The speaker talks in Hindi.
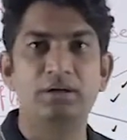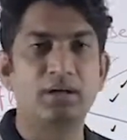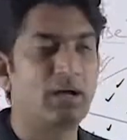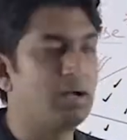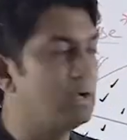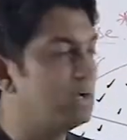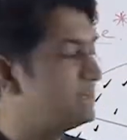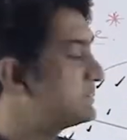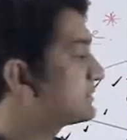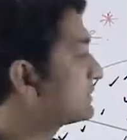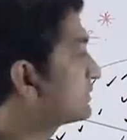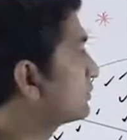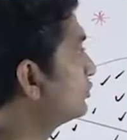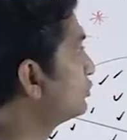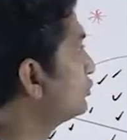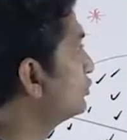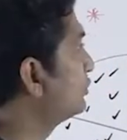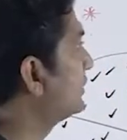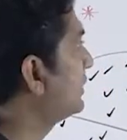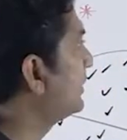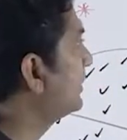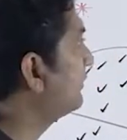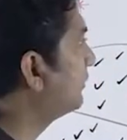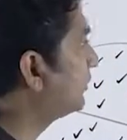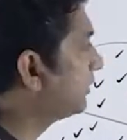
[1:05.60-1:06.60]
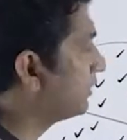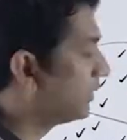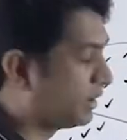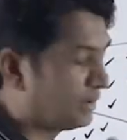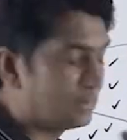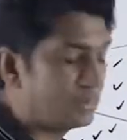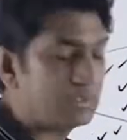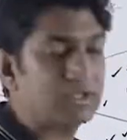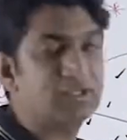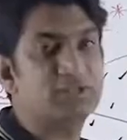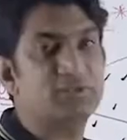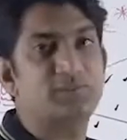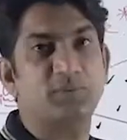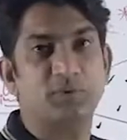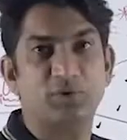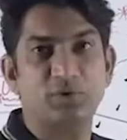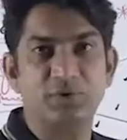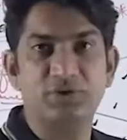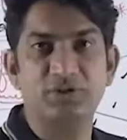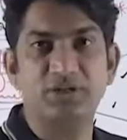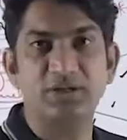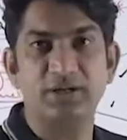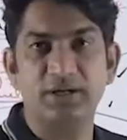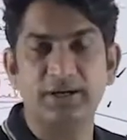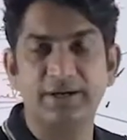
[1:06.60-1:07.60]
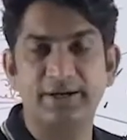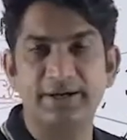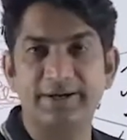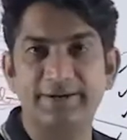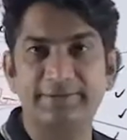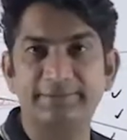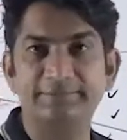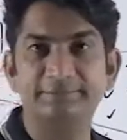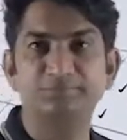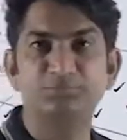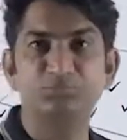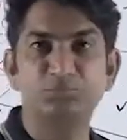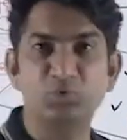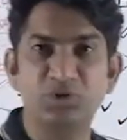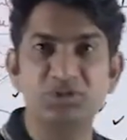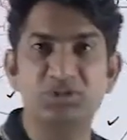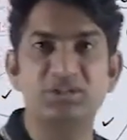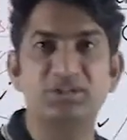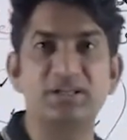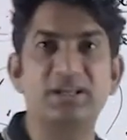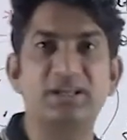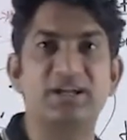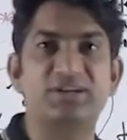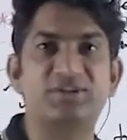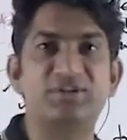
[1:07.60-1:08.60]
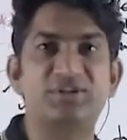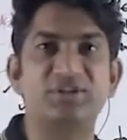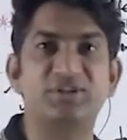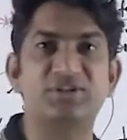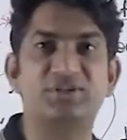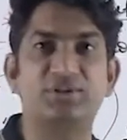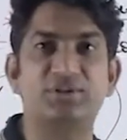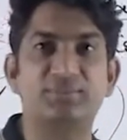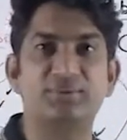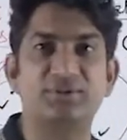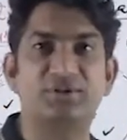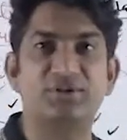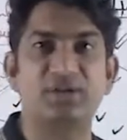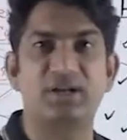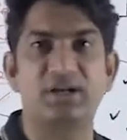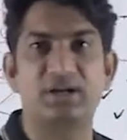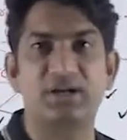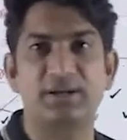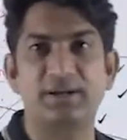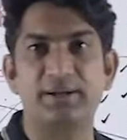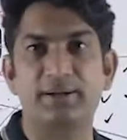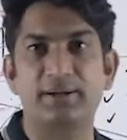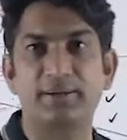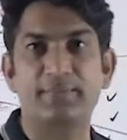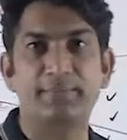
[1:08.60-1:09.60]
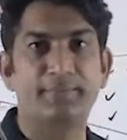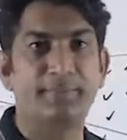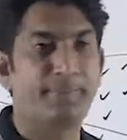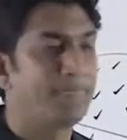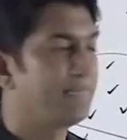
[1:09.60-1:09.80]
या इसको जो है वो और एक्सप्लोइ किया गया इसलिए एक्सटिंक्शन में चला गया